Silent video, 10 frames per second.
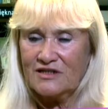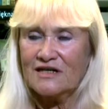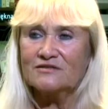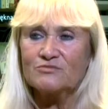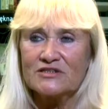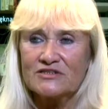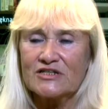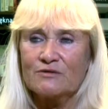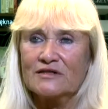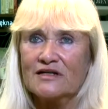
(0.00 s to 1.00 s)
Karin
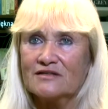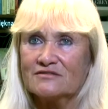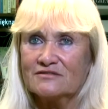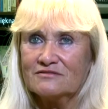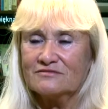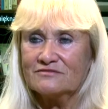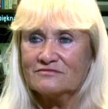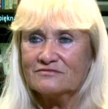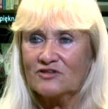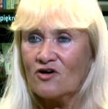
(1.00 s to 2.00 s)
przyleciała na y,
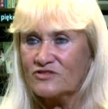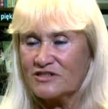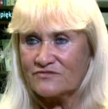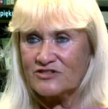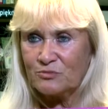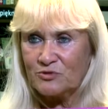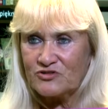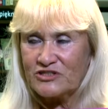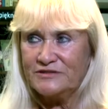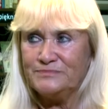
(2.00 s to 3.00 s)
koncert w
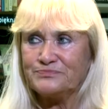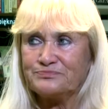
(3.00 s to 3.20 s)
Sopocie.